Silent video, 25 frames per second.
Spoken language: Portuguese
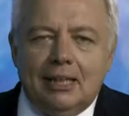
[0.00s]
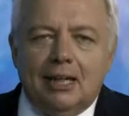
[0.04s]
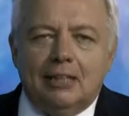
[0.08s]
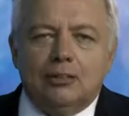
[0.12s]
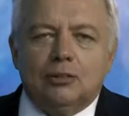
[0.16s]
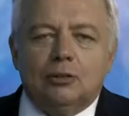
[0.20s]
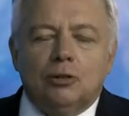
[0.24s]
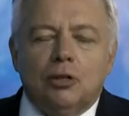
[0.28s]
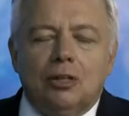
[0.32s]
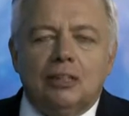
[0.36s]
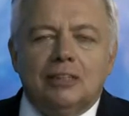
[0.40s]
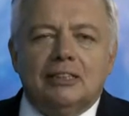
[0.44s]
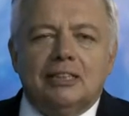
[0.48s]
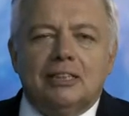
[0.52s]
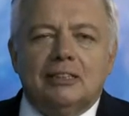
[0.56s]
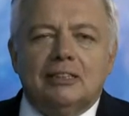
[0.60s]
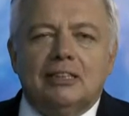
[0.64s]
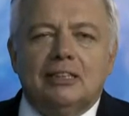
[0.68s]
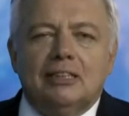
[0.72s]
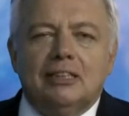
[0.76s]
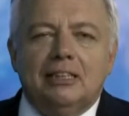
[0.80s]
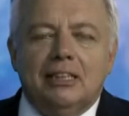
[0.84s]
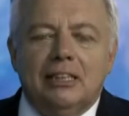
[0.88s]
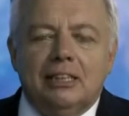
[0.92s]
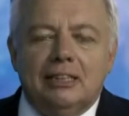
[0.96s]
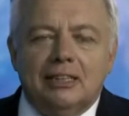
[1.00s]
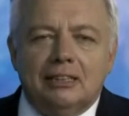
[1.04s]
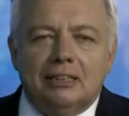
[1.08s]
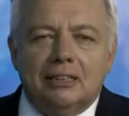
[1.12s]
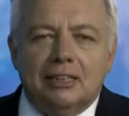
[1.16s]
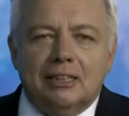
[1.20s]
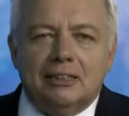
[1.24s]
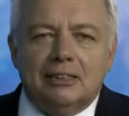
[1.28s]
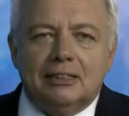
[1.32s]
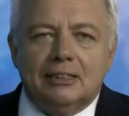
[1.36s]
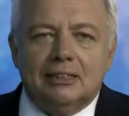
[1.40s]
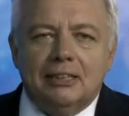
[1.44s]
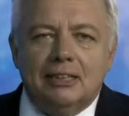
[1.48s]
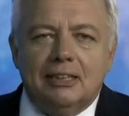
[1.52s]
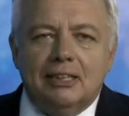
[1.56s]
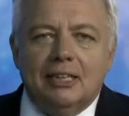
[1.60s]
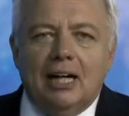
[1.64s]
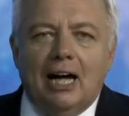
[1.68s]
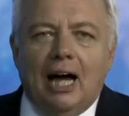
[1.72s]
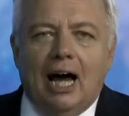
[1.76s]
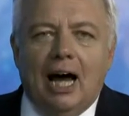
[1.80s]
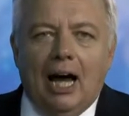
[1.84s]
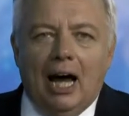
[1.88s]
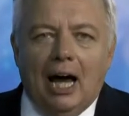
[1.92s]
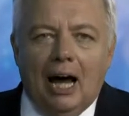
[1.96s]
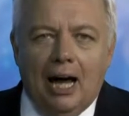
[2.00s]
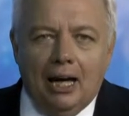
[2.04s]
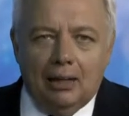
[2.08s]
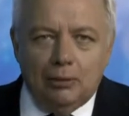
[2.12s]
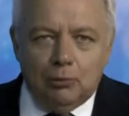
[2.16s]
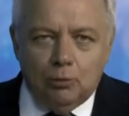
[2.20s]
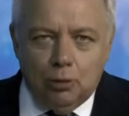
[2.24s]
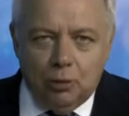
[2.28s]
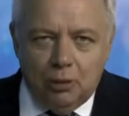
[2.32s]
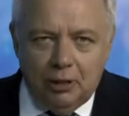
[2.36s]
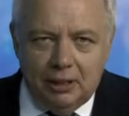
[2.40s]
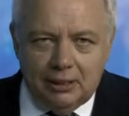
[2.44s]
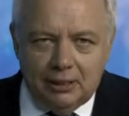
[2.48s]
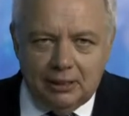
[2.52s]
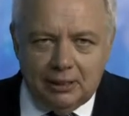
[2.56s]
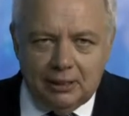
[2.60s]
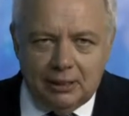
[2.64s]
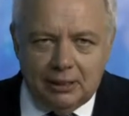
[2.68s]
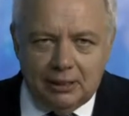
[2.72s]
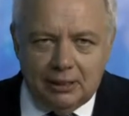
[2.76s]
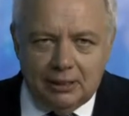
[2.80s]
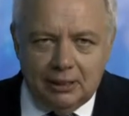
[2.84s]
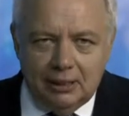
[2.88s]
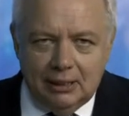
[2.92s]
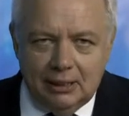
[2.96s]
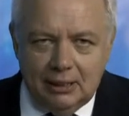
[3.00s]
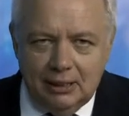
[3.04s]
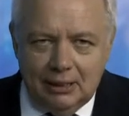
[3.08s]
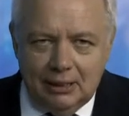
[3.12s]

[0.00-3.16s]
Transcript: as nossas crianças a adoecer.